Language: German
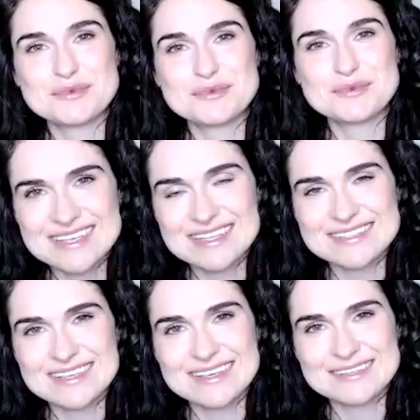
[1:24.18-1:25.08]
begrüße ich dich
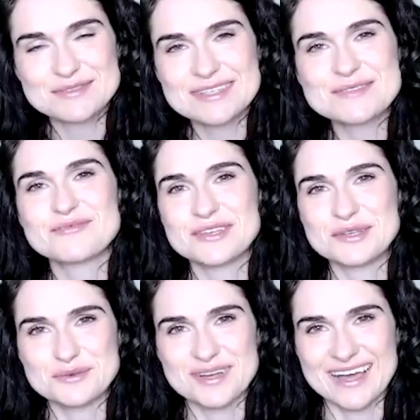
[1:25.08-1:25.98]
ganz herzlich hier zu
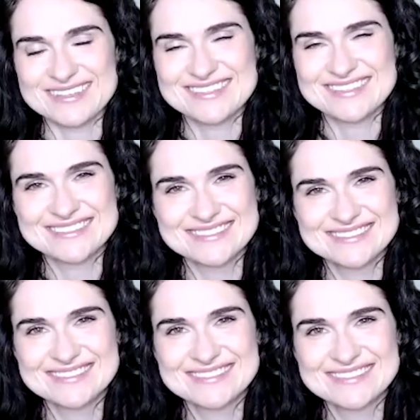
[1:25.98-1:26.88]
diesem Videocast.